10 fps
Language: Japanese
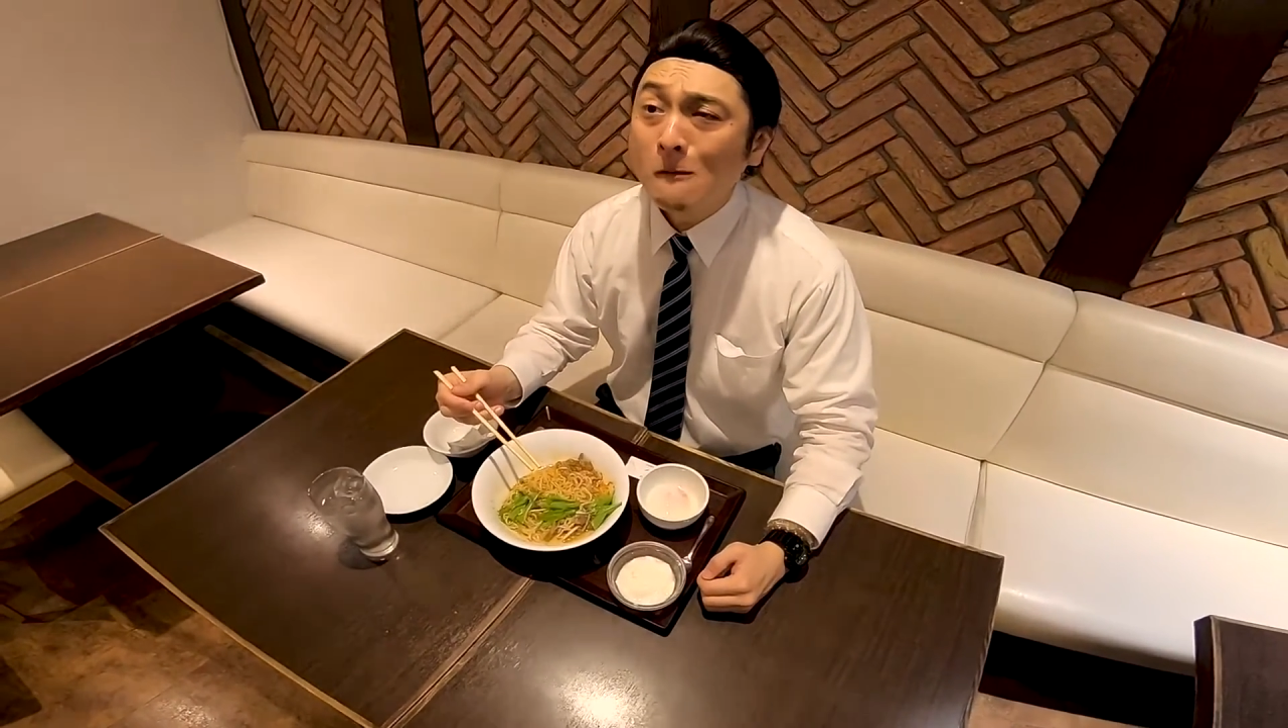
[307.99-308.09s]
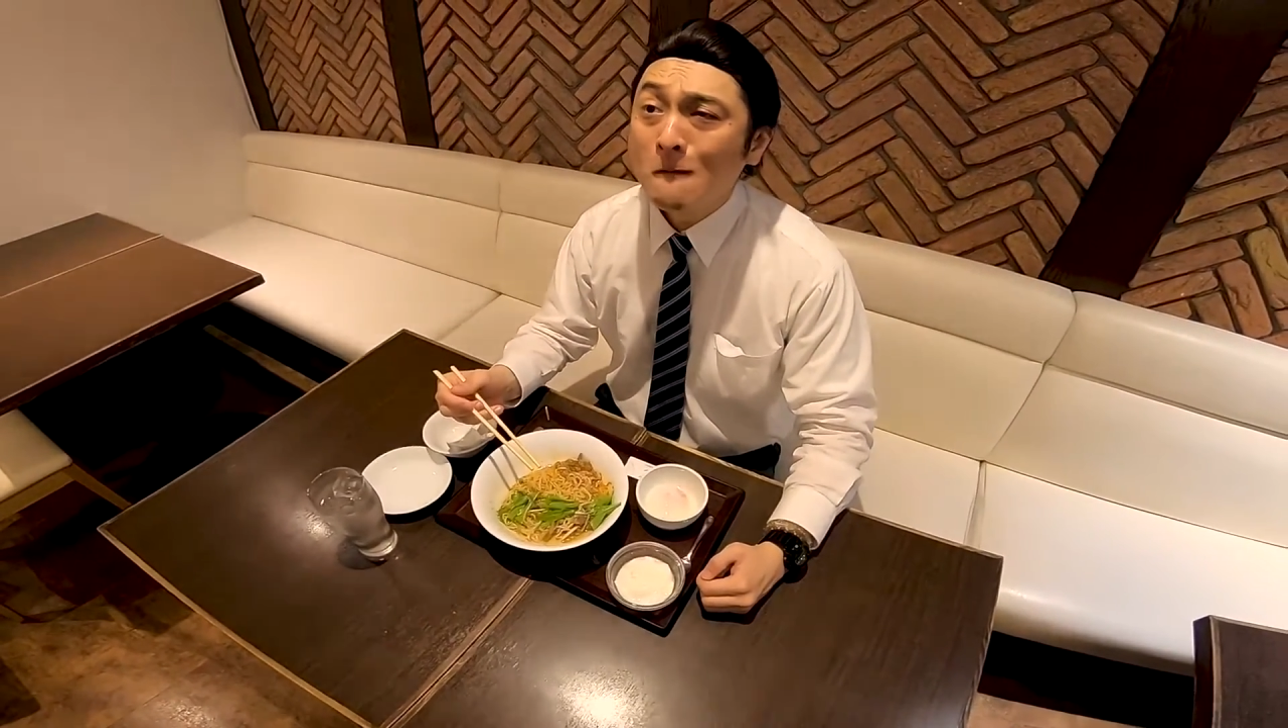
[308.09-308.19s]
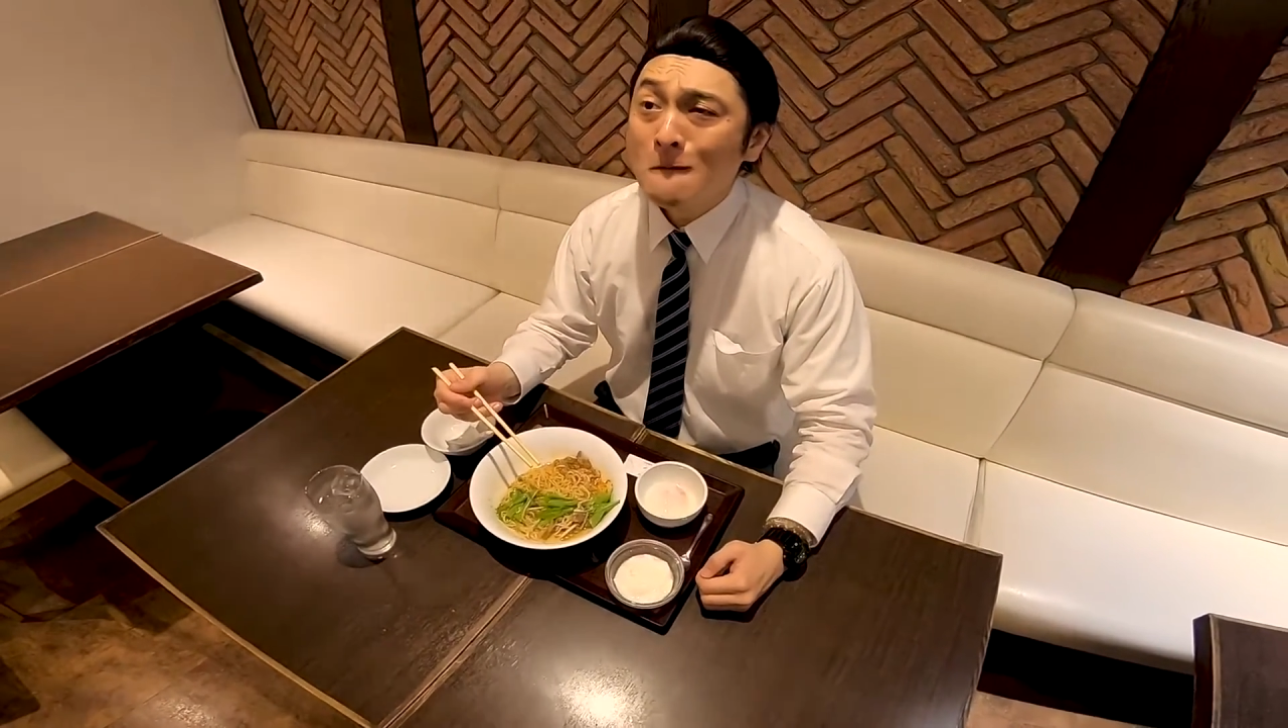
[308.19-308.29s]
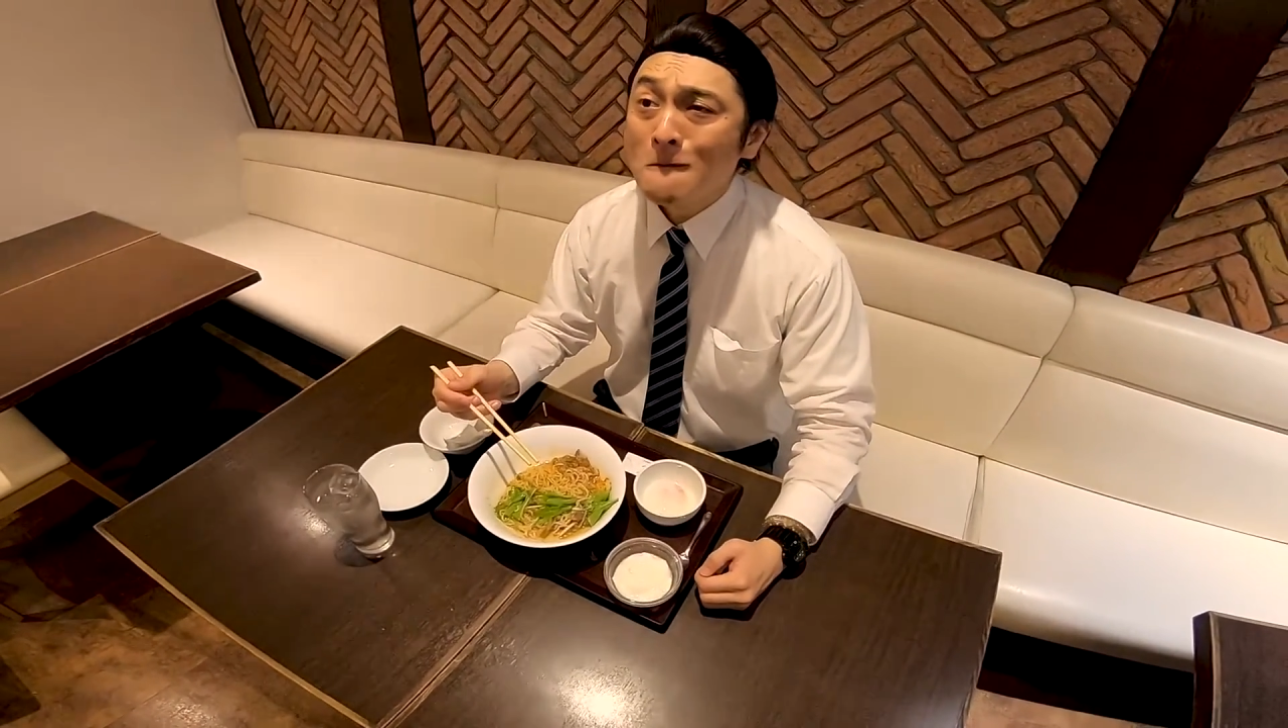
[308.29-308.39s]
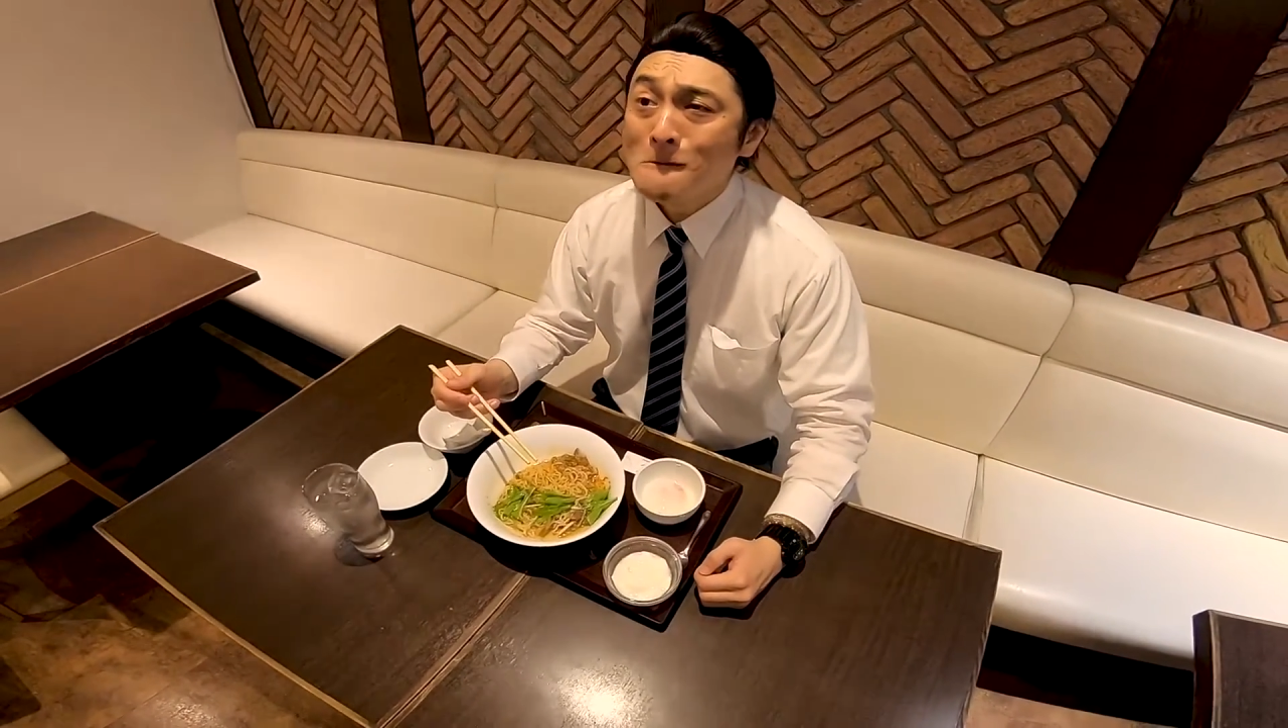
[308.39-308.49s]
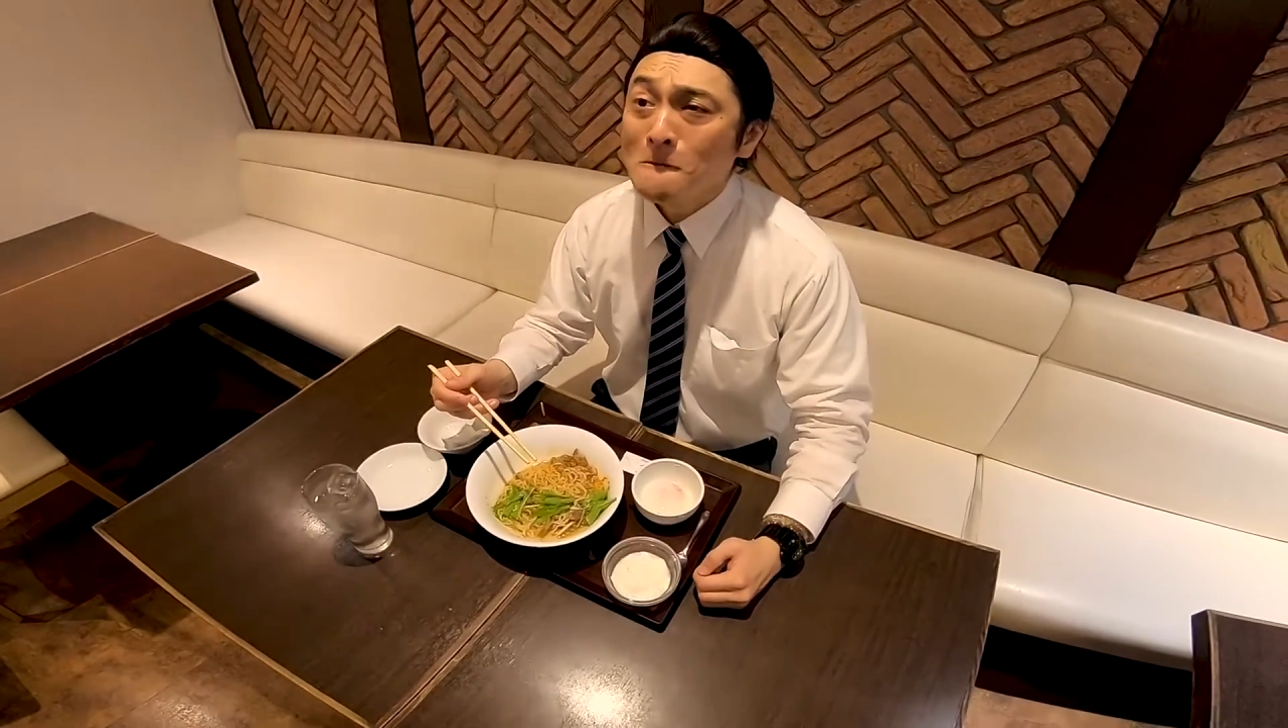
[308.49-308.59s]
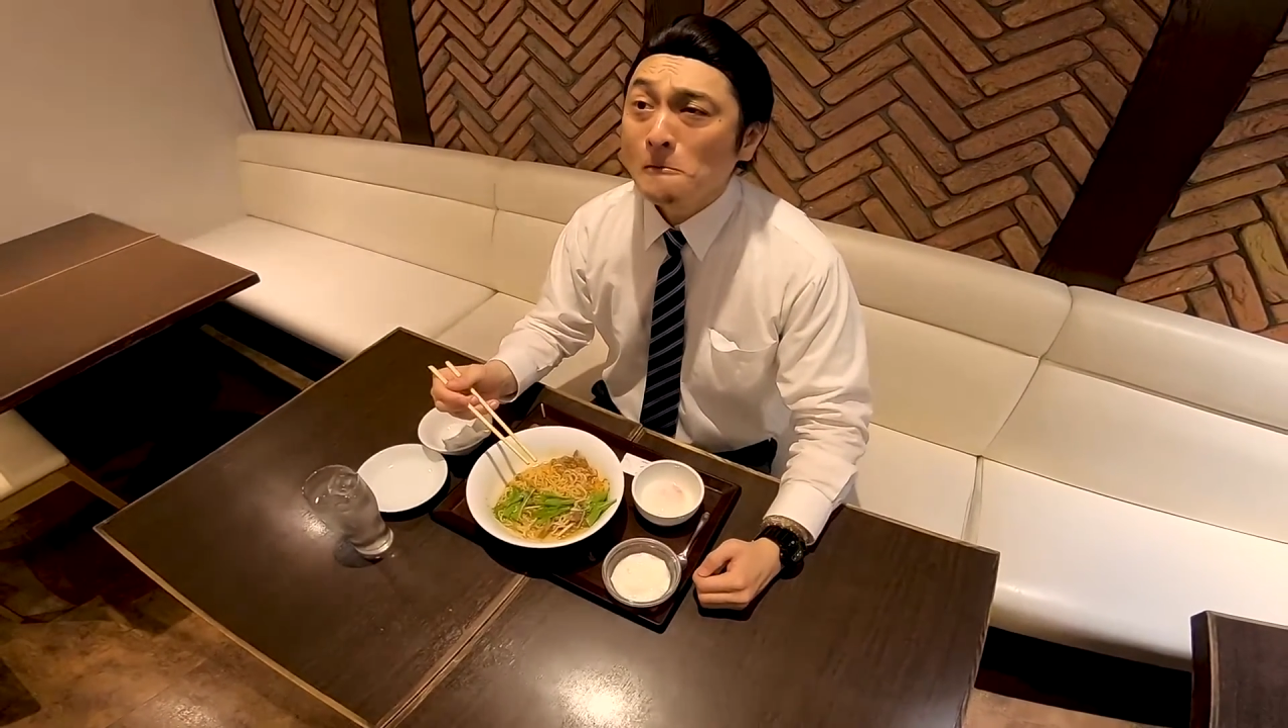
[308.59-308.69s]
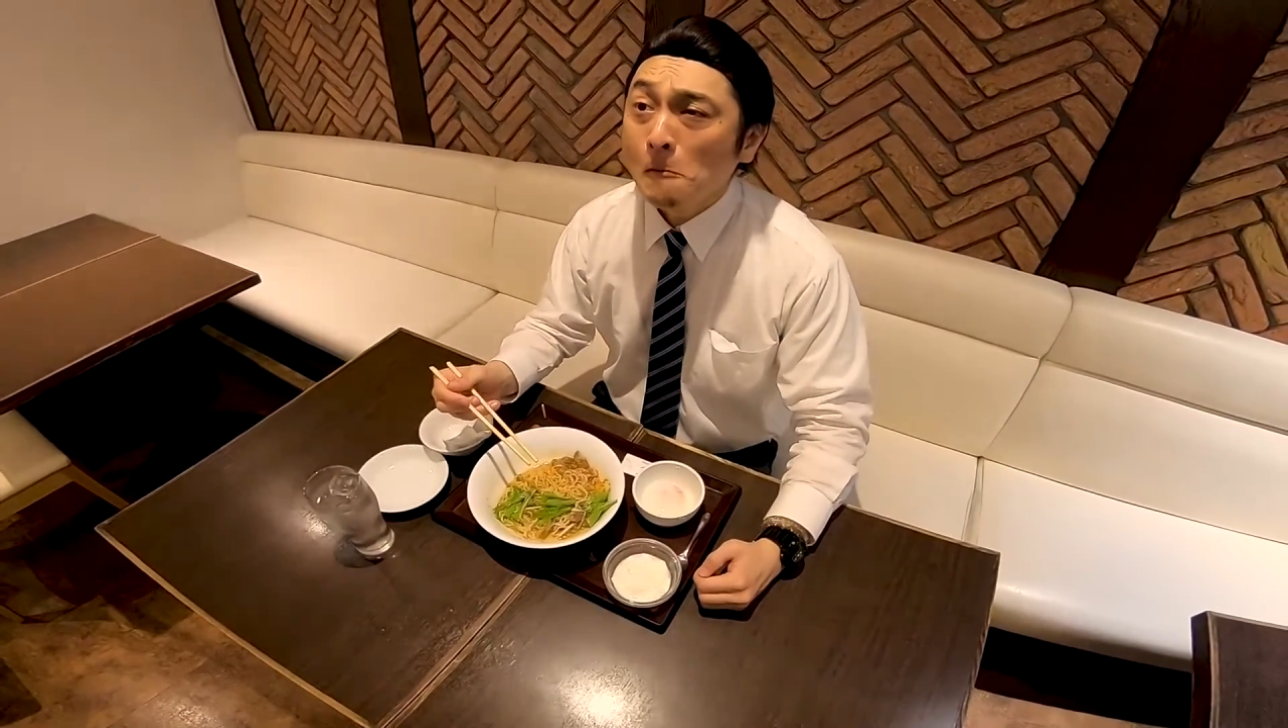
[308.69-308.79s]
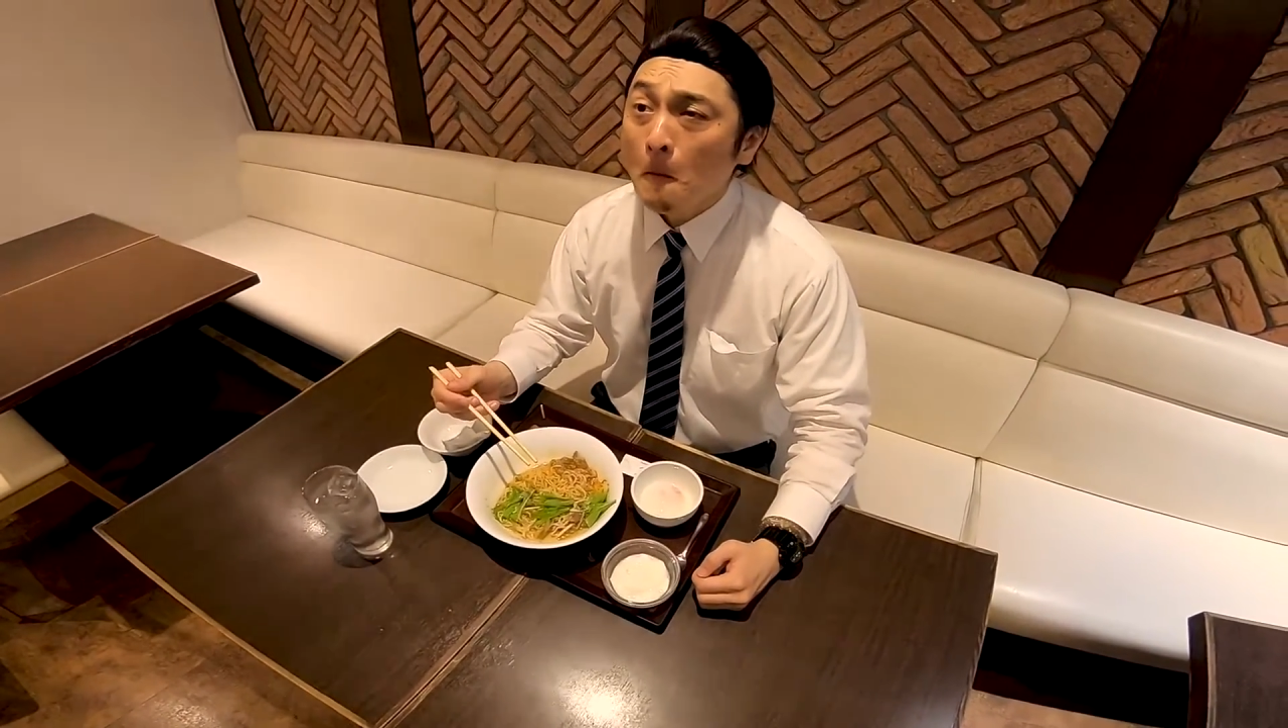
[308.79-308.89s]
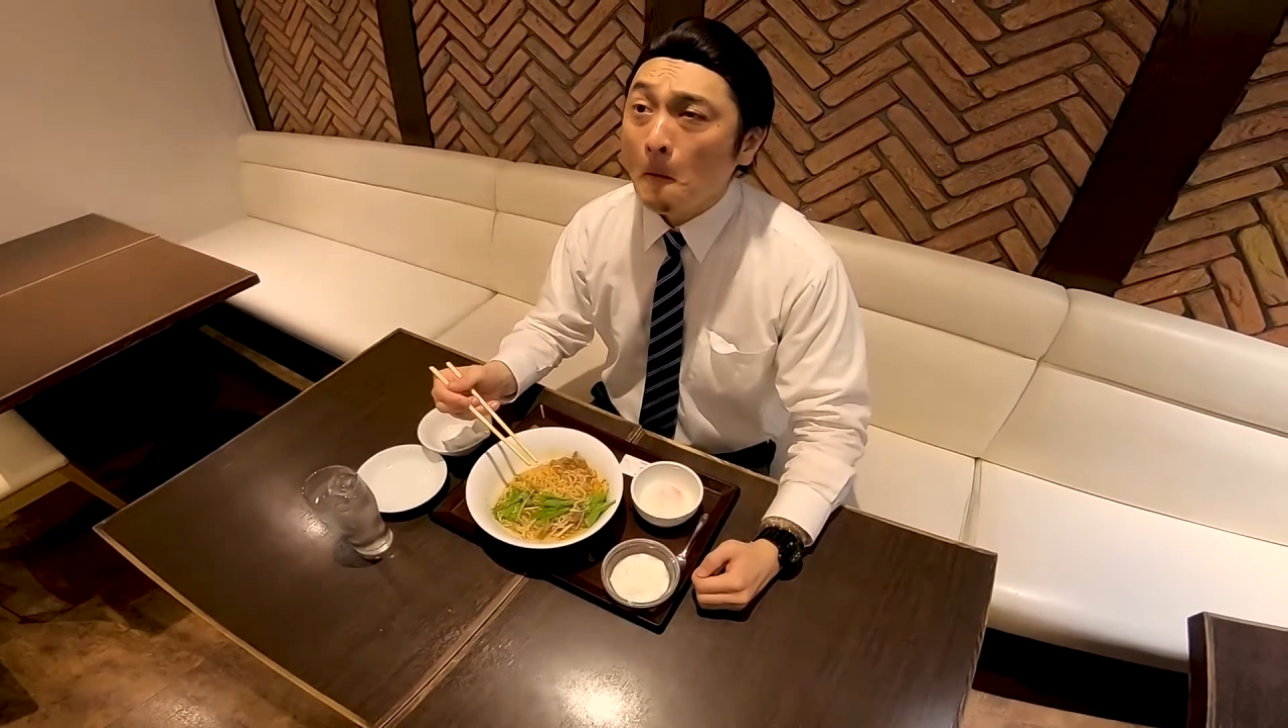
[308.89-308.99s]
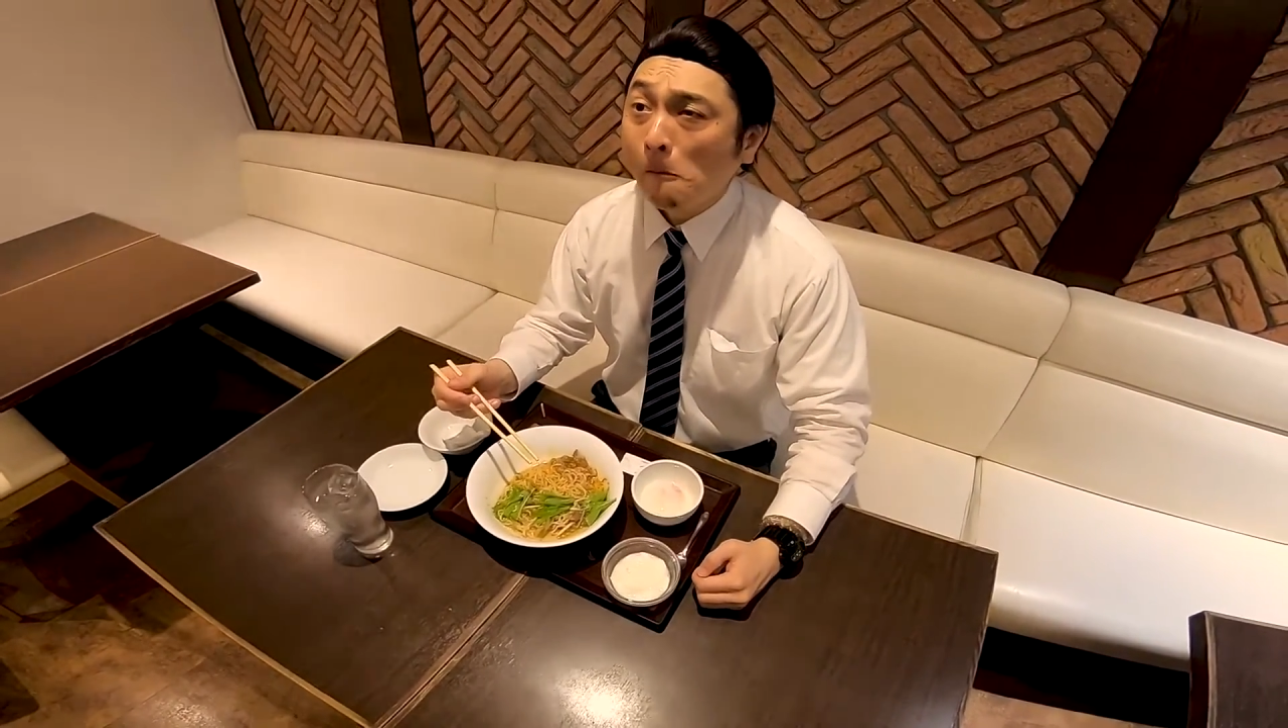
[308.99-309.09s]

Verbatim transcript: 水風